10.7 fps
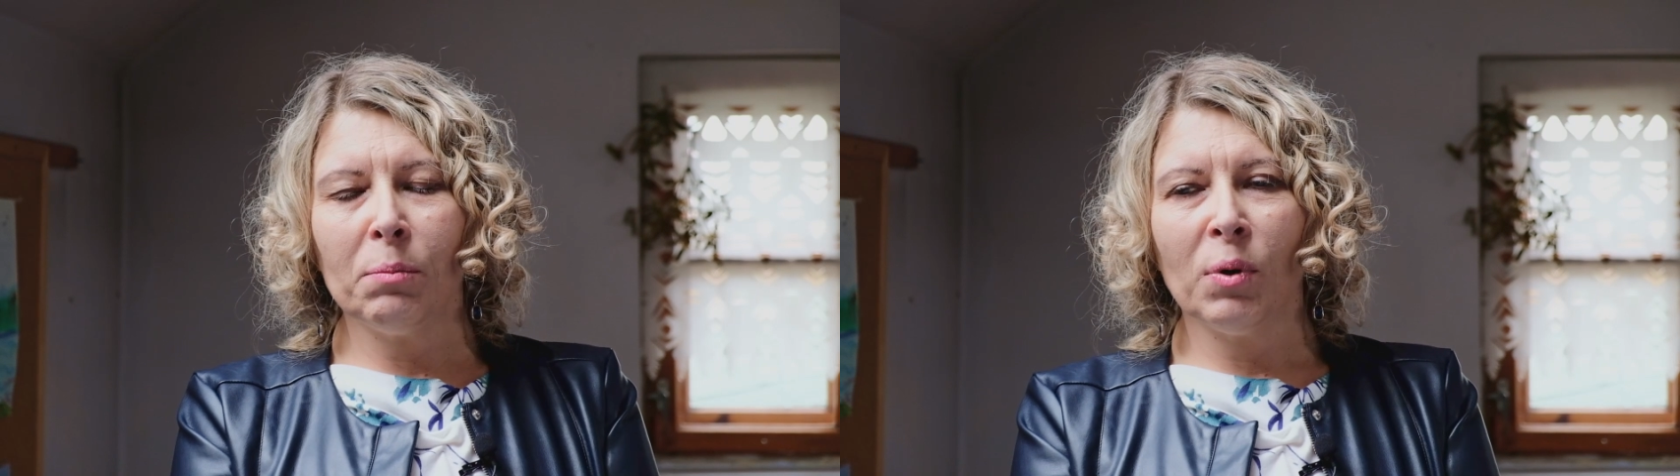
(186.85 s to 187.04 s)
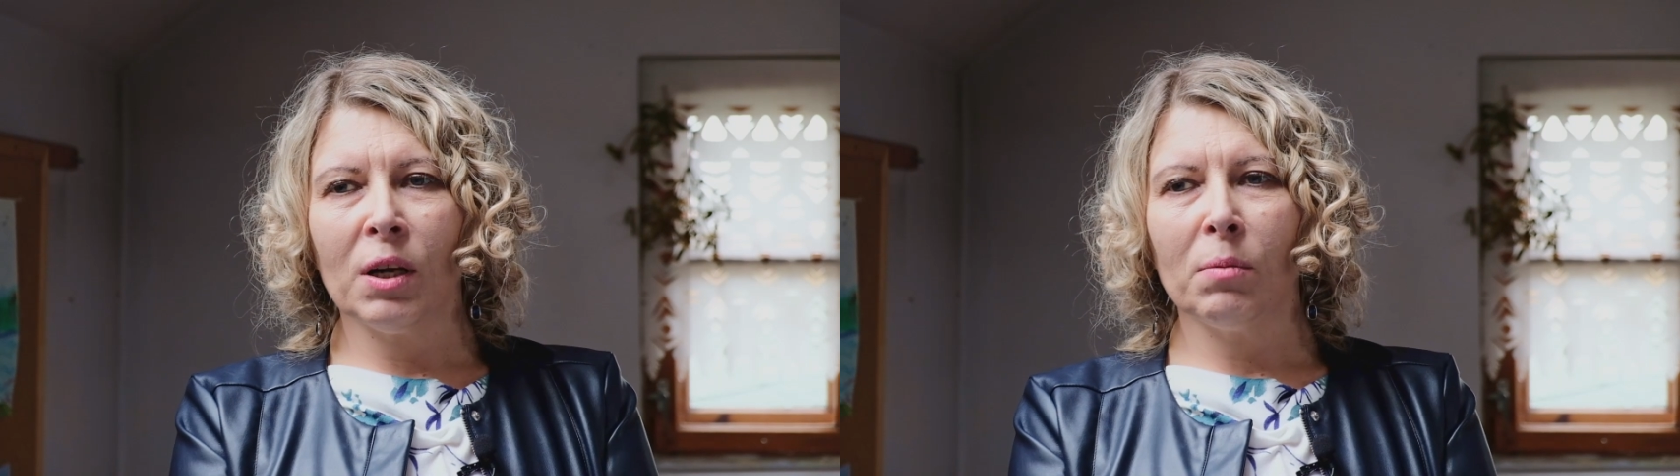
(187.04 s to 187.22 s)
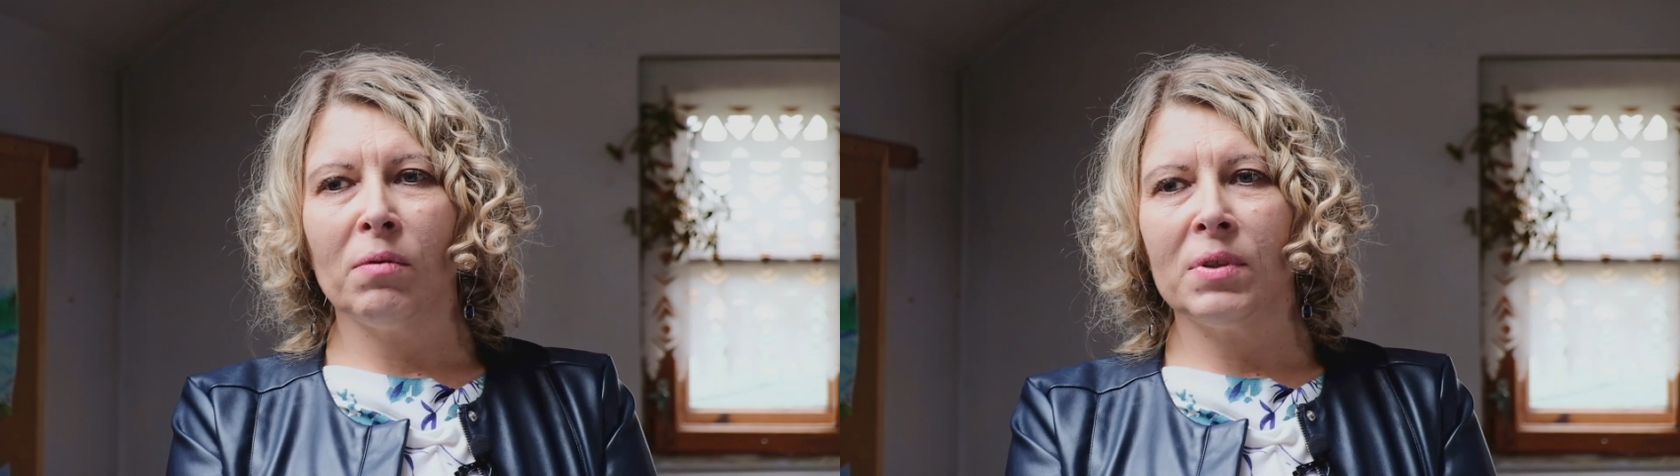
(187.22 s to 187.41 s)

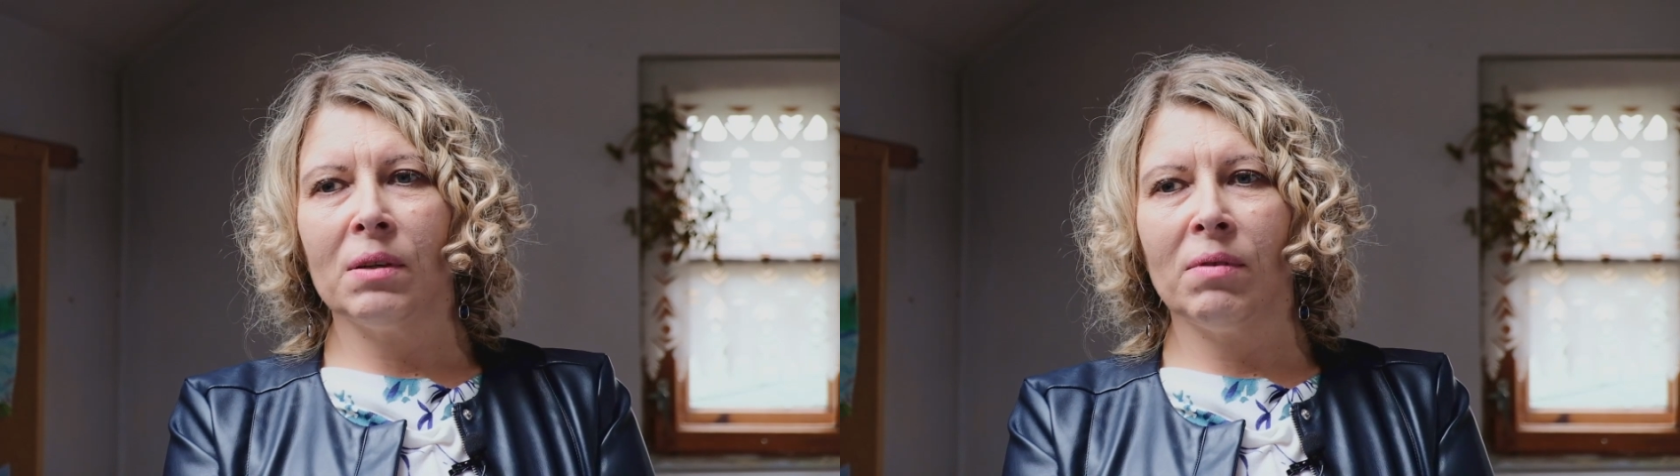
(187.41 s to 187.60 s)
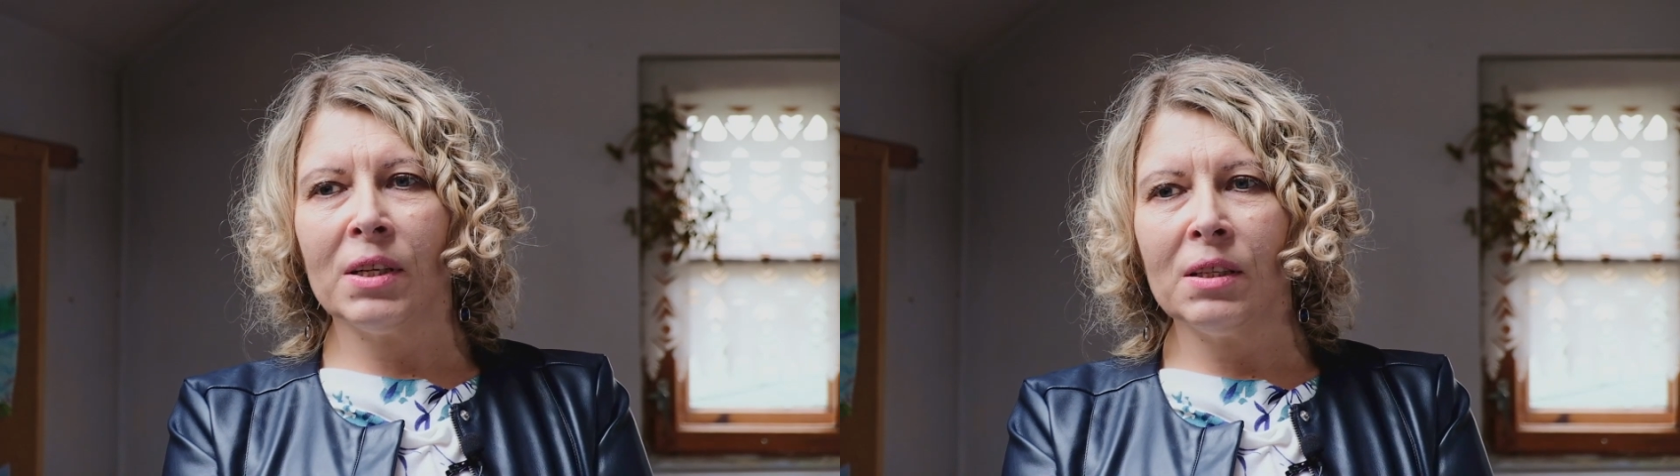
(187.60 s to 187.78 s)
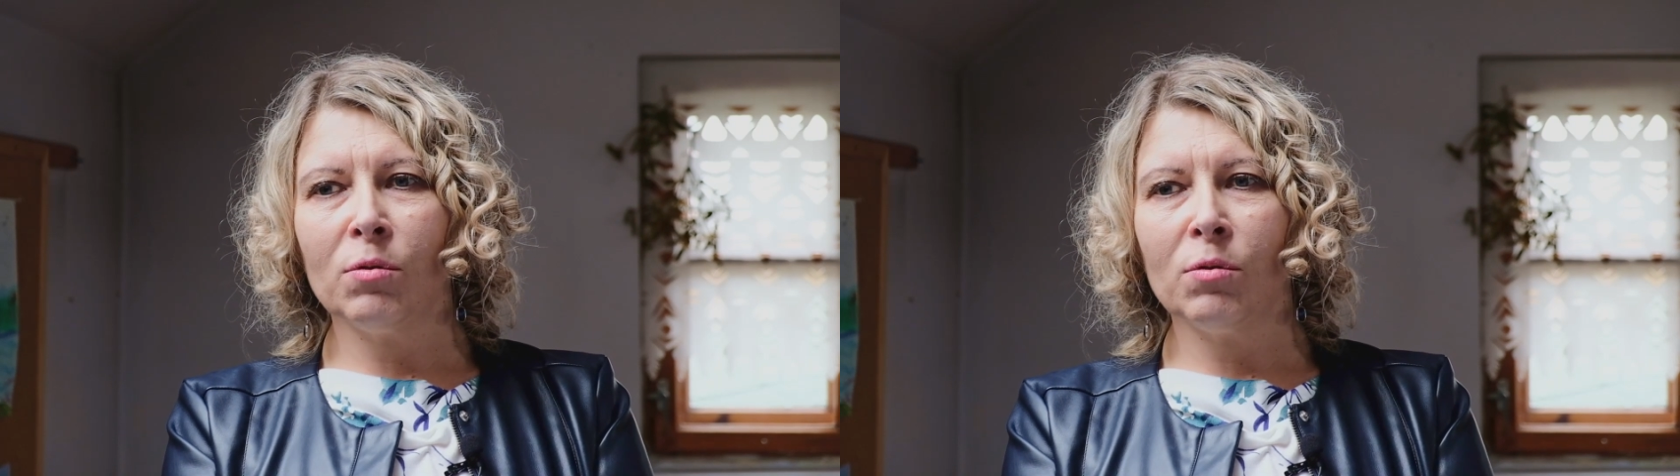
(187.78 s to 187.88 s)
pokarmowe zawarte